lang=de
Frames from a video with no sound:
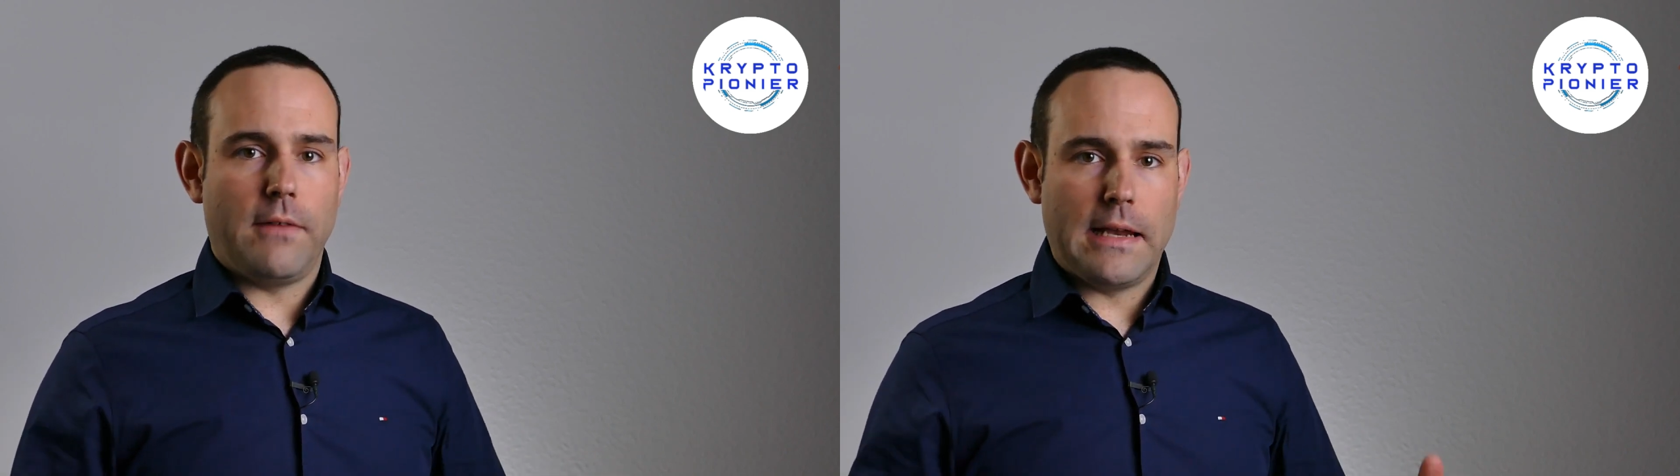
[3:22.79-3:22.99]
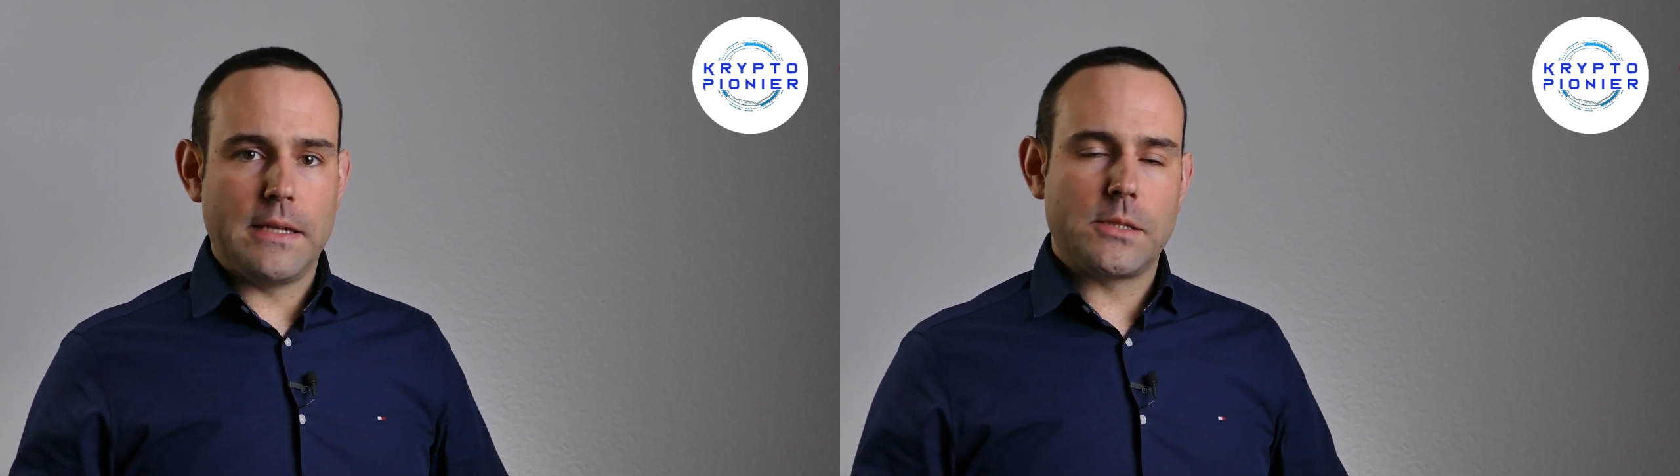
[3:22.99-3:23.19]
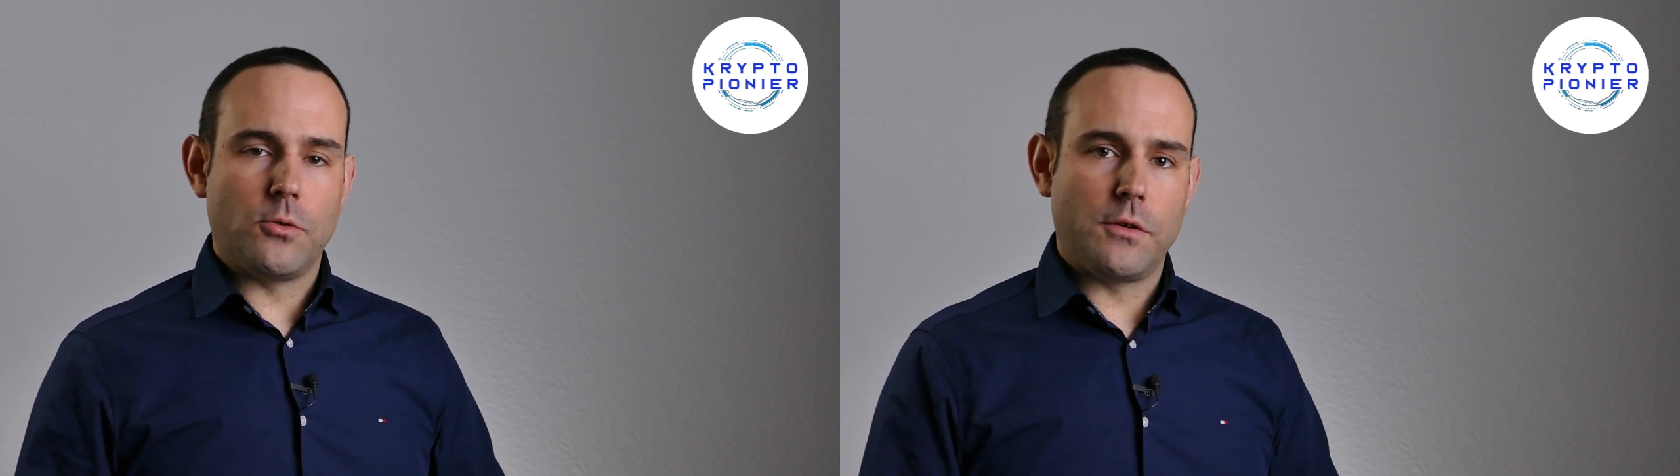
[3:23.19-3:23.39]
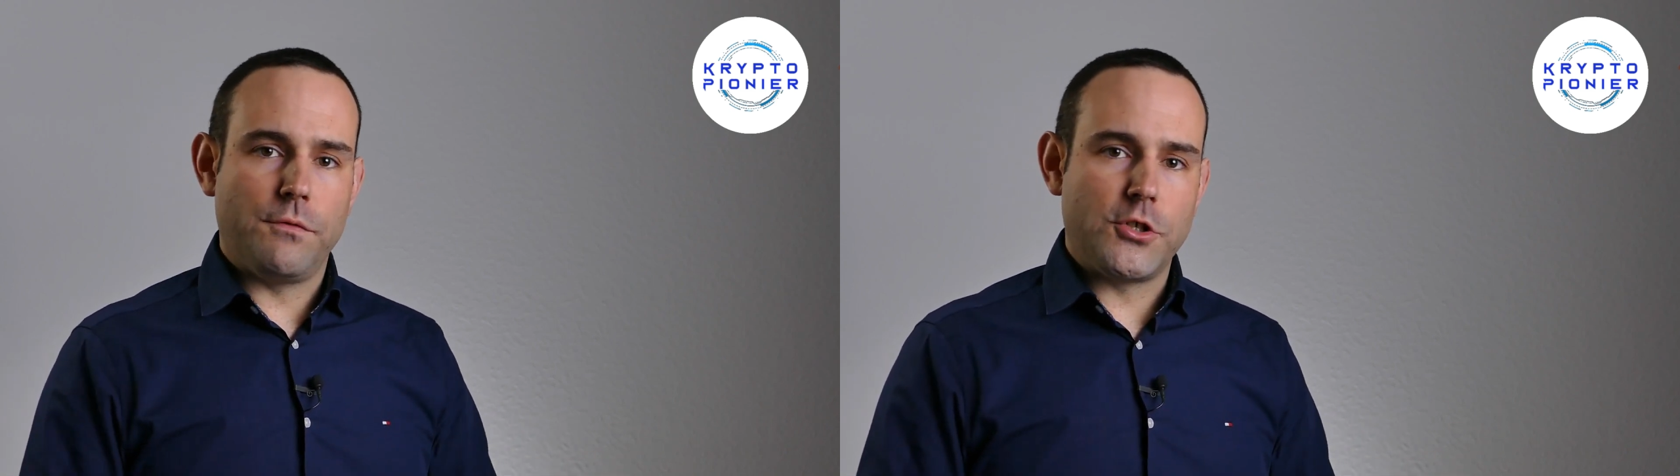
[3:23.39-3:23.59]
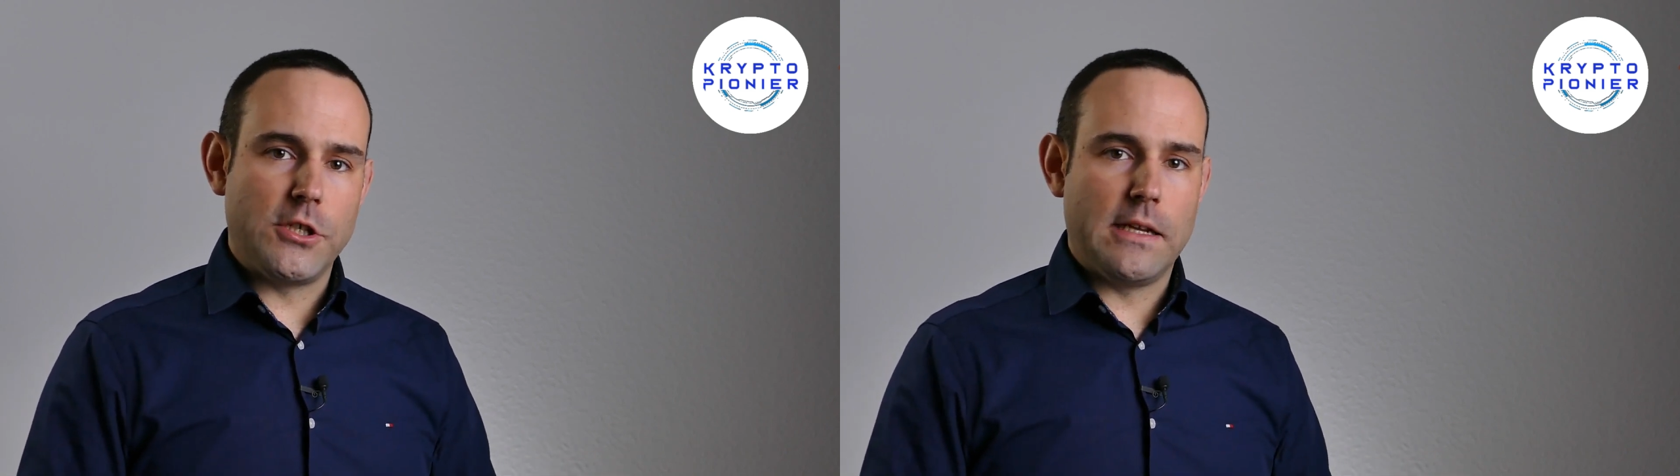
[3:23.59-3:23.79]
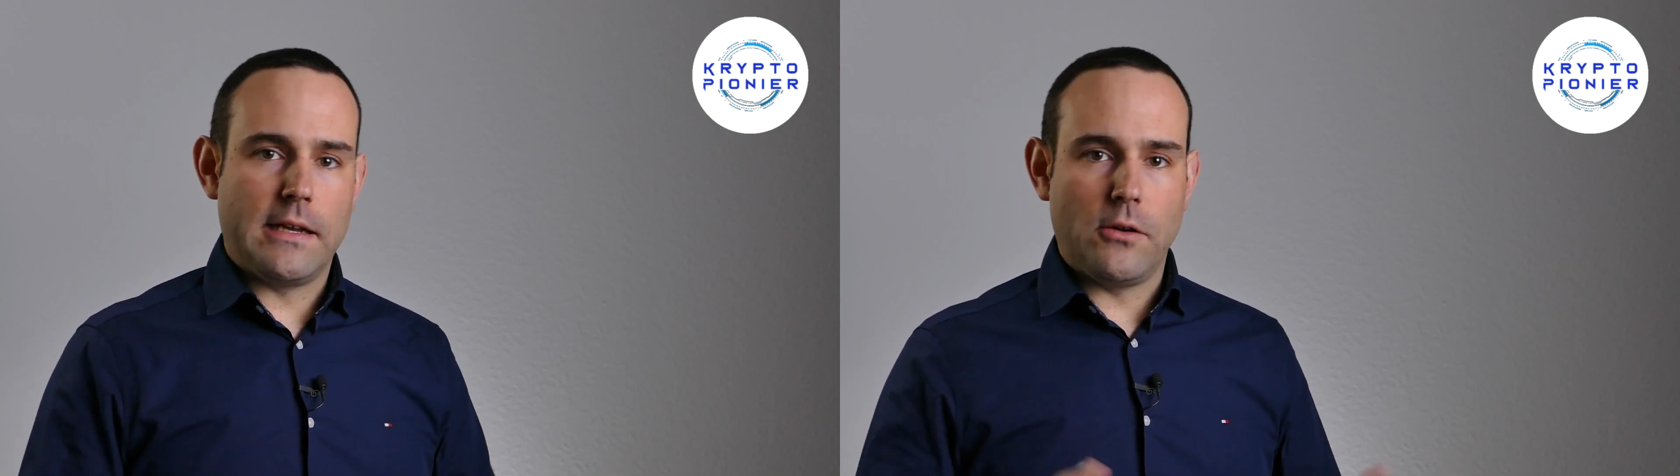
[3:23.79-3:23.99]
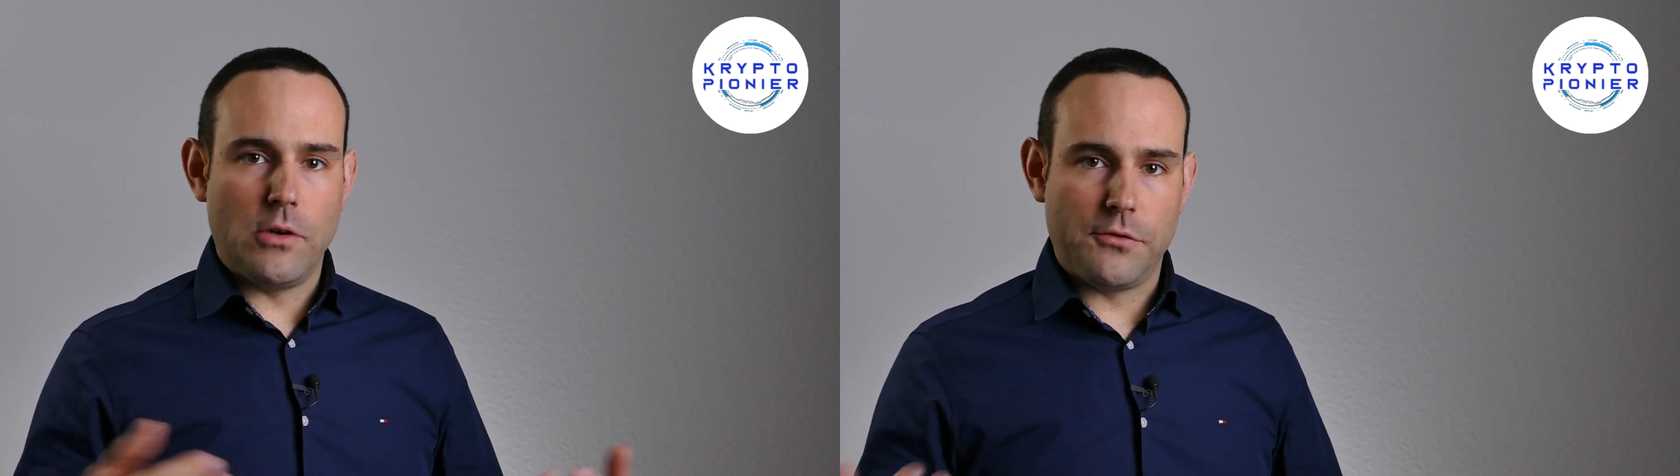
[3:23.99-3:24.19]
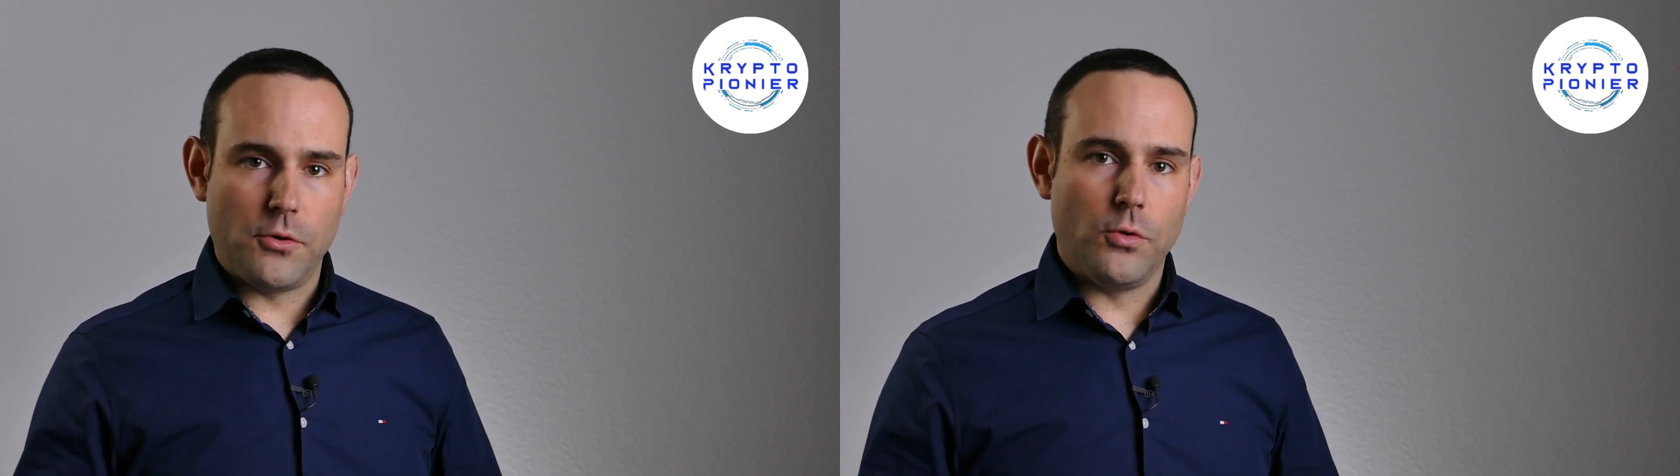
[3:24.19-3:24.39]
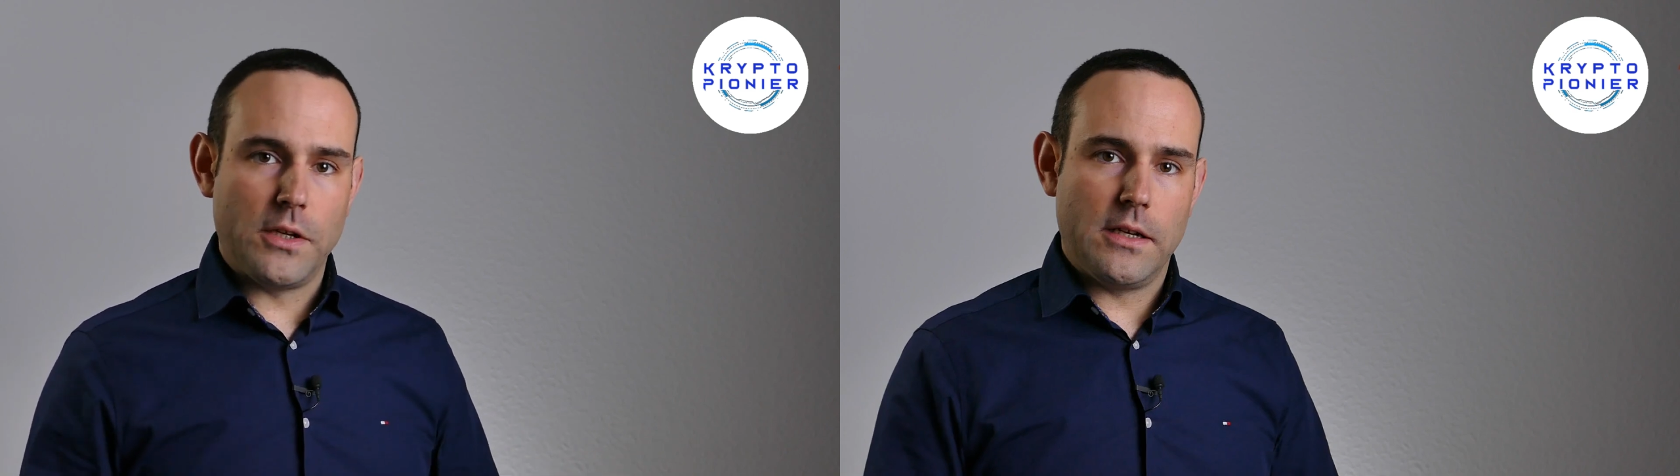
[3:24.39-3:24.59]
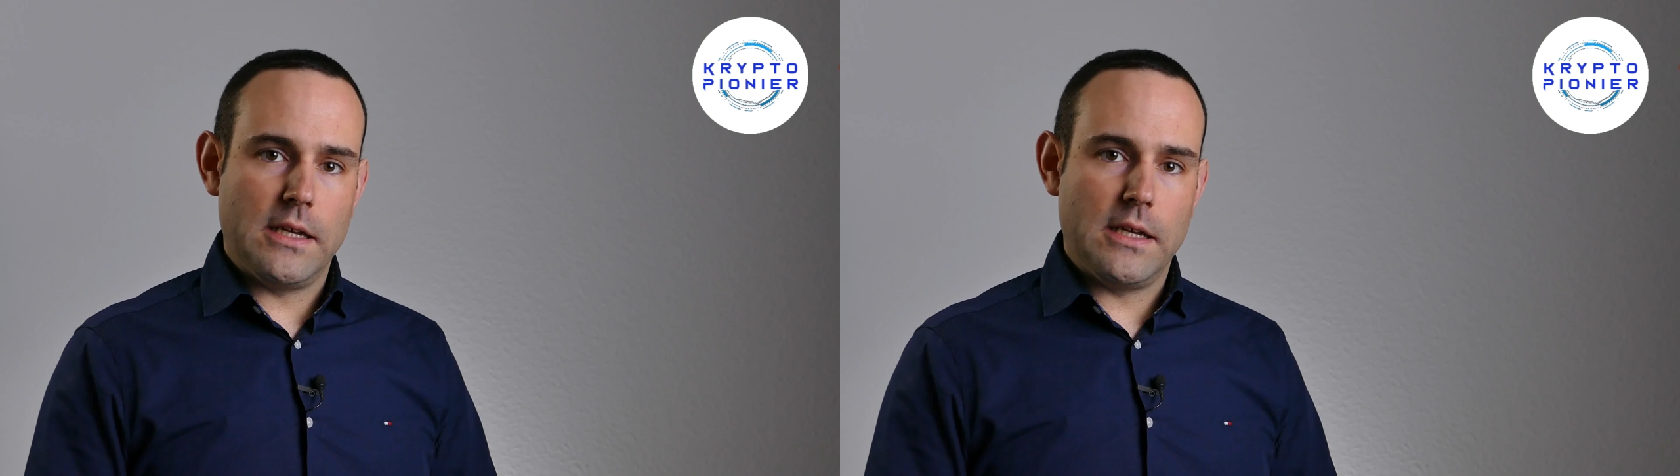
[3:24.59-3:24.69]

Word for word: weil es dort verschiedene Regulatorien